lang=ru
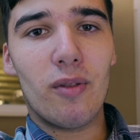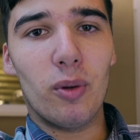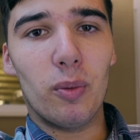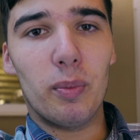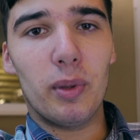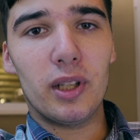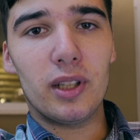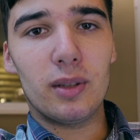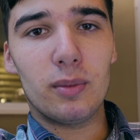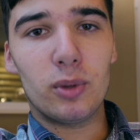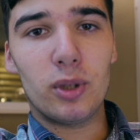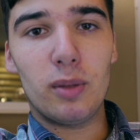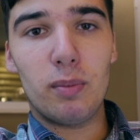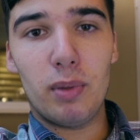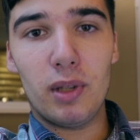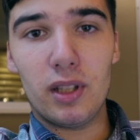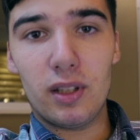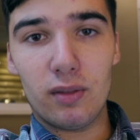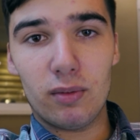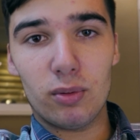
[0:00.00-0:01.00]
Вот, поэтому не
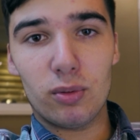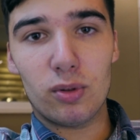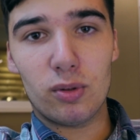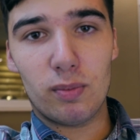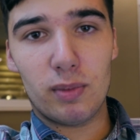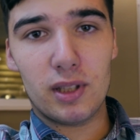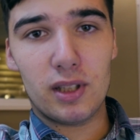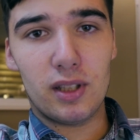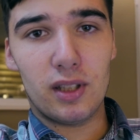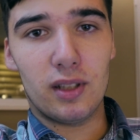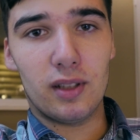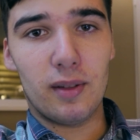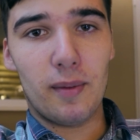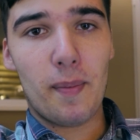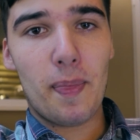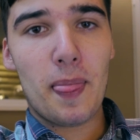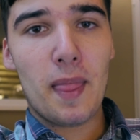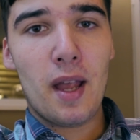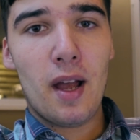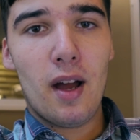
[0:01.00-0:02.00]
пейте воду с бассейна.
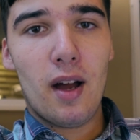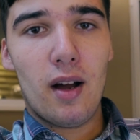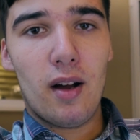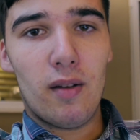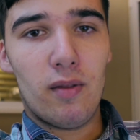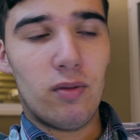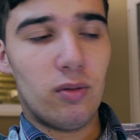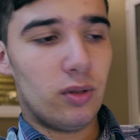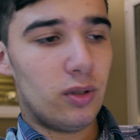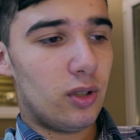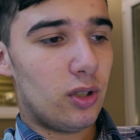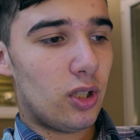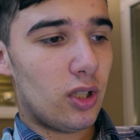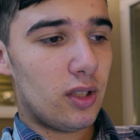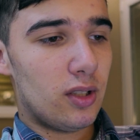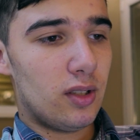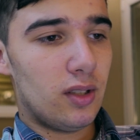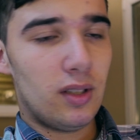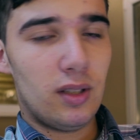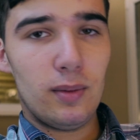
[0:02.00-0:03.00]
Вот,
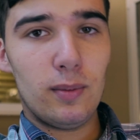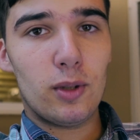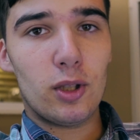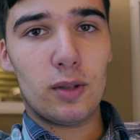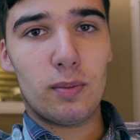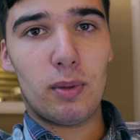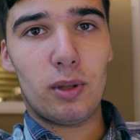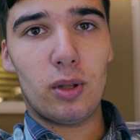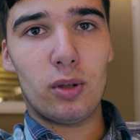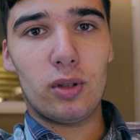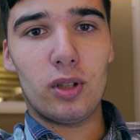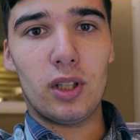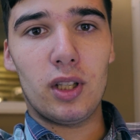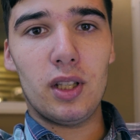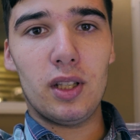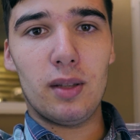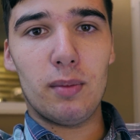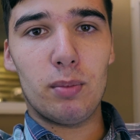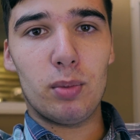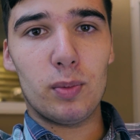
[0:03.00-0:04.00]
сейчас сидим, сейчас пойдет
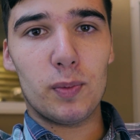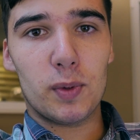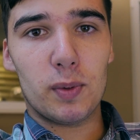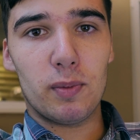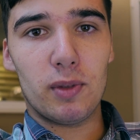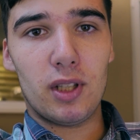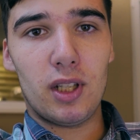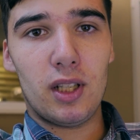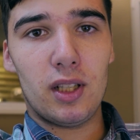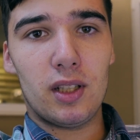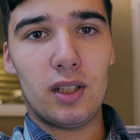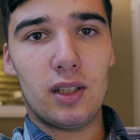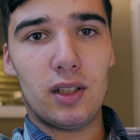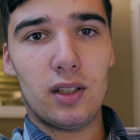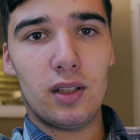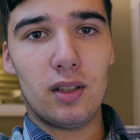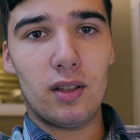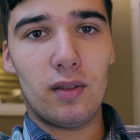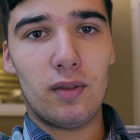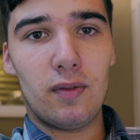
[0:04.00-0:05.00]
Никита, будем смотреть
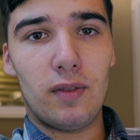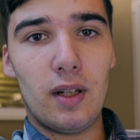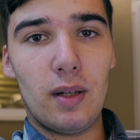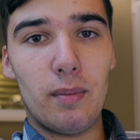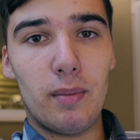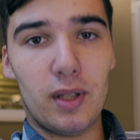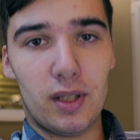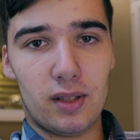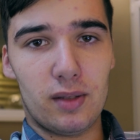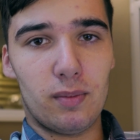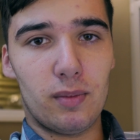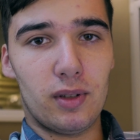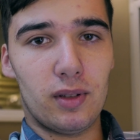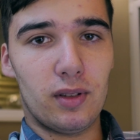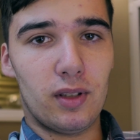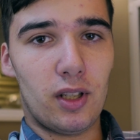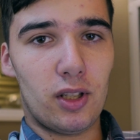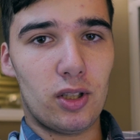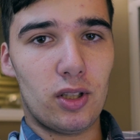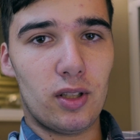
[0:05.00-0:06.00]
э, фильмец.
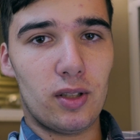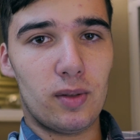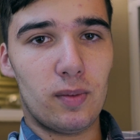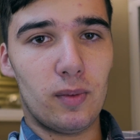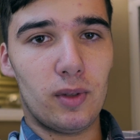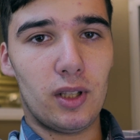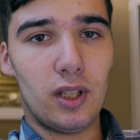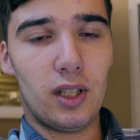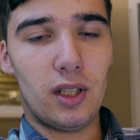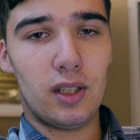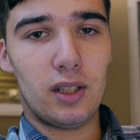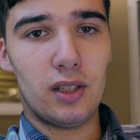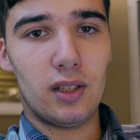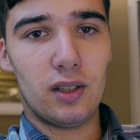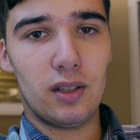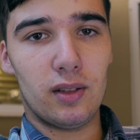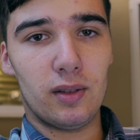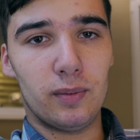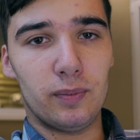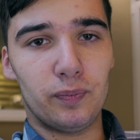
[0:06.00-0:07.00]
Мы начали смотреть
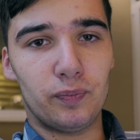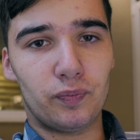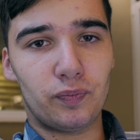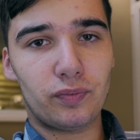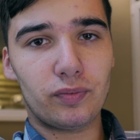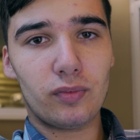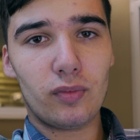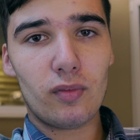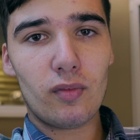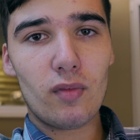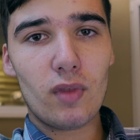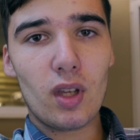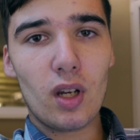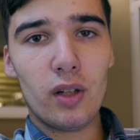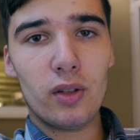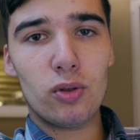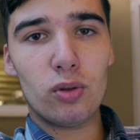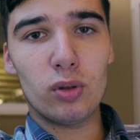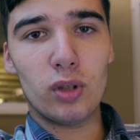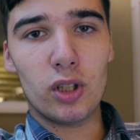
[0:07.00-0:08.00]
эм,
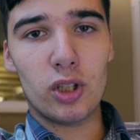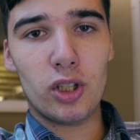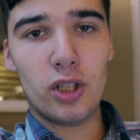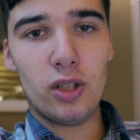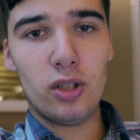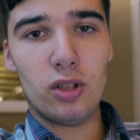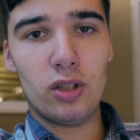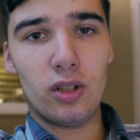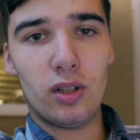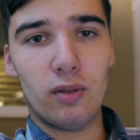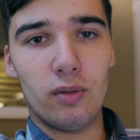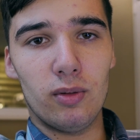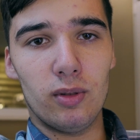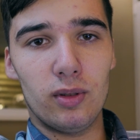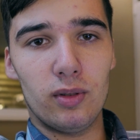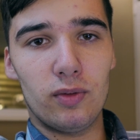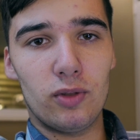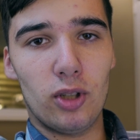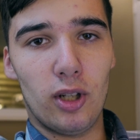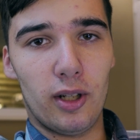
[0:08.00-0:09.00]
Чудо-женщина,
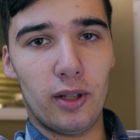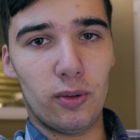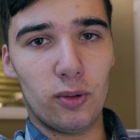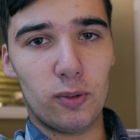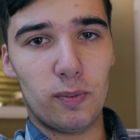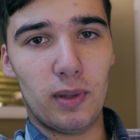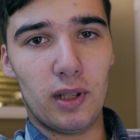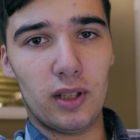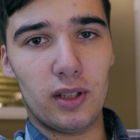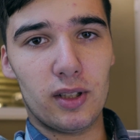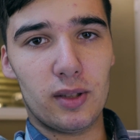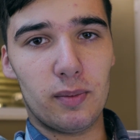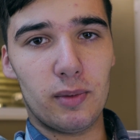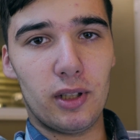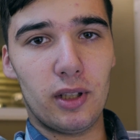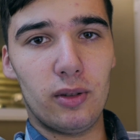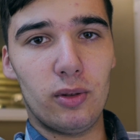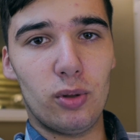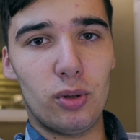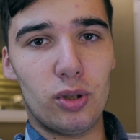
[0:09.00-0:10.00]
вот вчера не успели
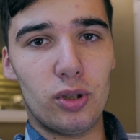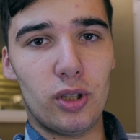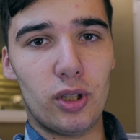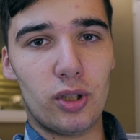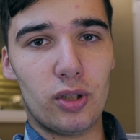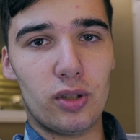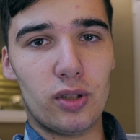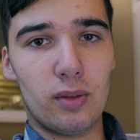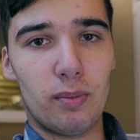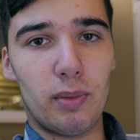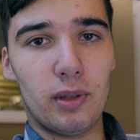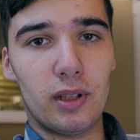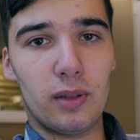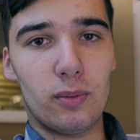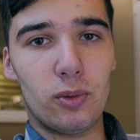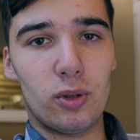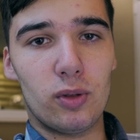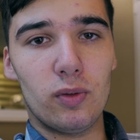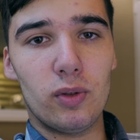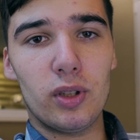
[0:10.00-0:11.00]
досмотреть дочь начался,
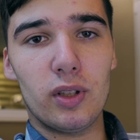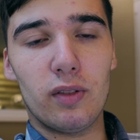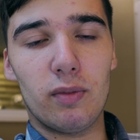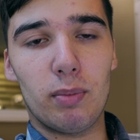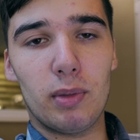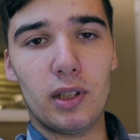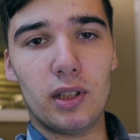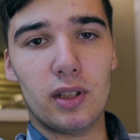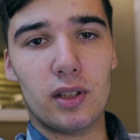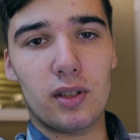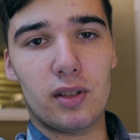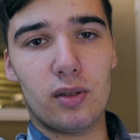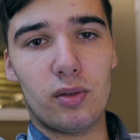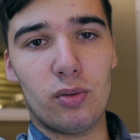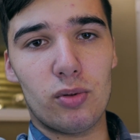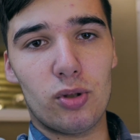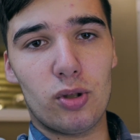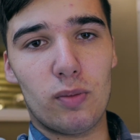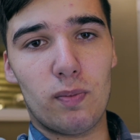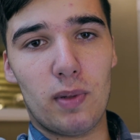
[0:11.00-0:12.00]
поэтому сегодня в планах
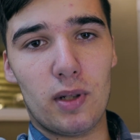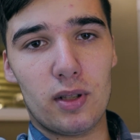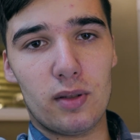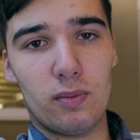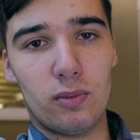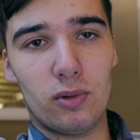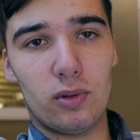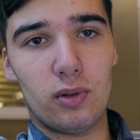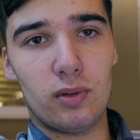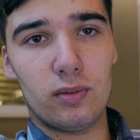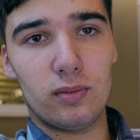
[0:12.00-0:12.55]
закончить просмотр.